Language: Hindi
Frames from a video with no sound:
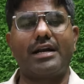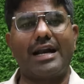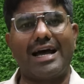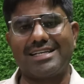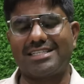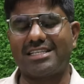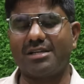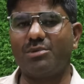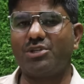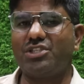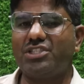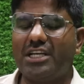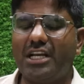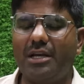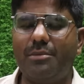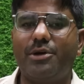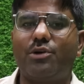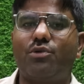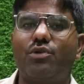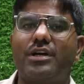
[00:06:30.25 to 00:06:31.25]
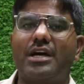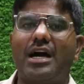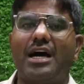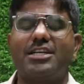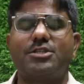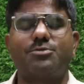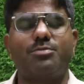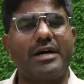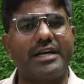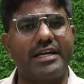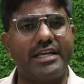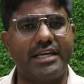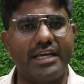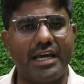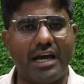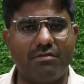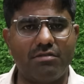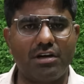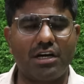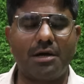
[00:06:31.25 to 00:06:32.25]
रासमन झील में कोई खास पानी
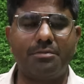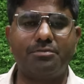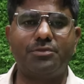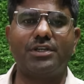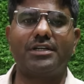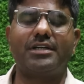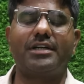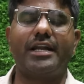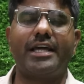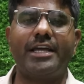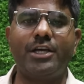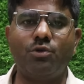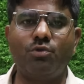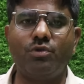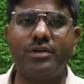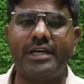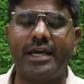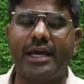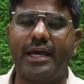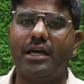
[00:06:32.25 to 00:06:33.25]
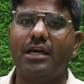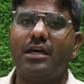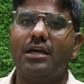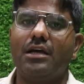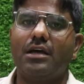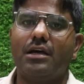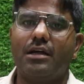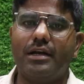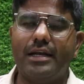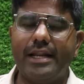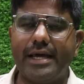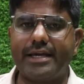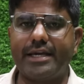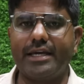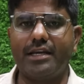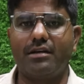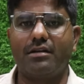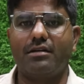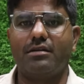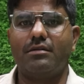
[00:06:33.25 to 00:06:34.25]
की आवक अब तक नहीं हुई है
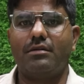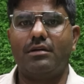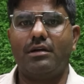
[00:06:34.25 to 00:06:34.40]
लेकिन